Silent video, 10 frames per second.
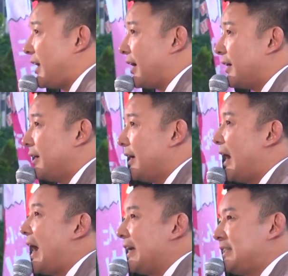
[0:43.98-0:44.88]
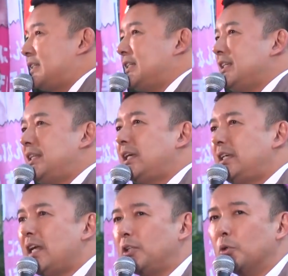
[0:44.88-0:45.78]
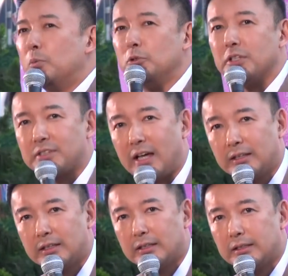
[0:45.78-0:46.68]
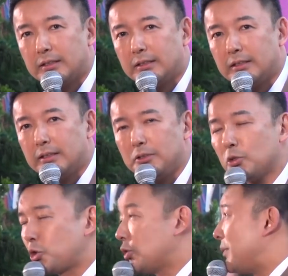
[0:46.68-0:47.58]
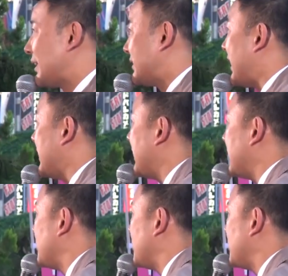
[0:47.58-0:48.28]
税廃止にできないと思うんですか。後ほどまた財源